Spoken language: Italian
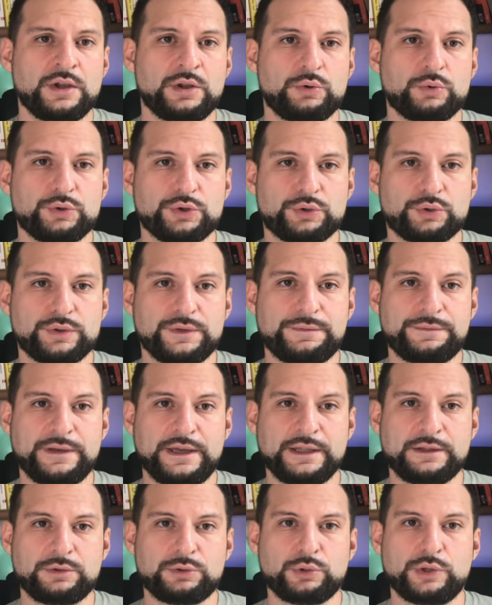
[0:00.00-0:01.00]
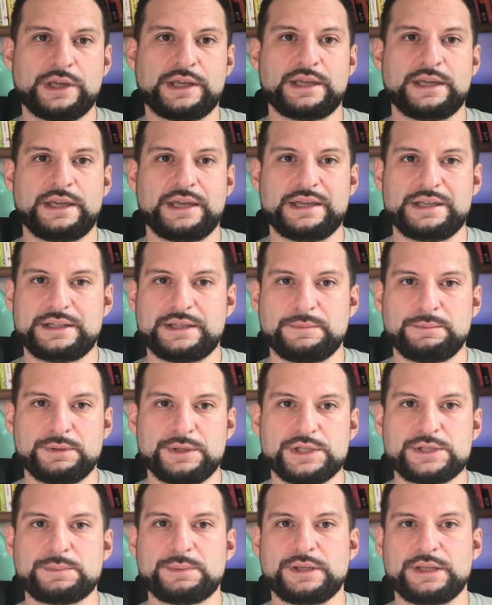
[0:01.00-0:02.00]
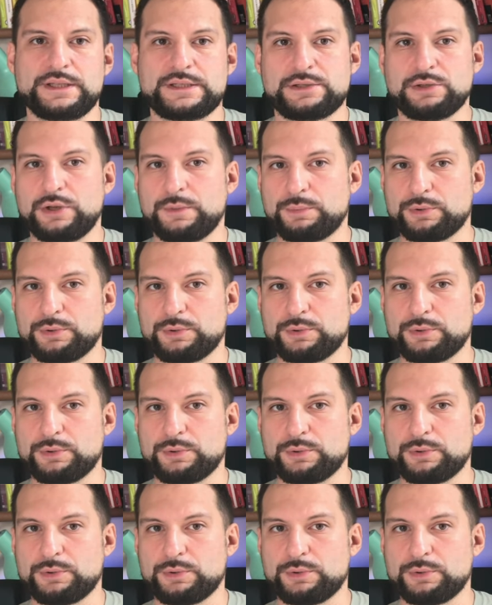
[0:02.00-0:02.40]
L'unico difetto è che i tempi di spedizione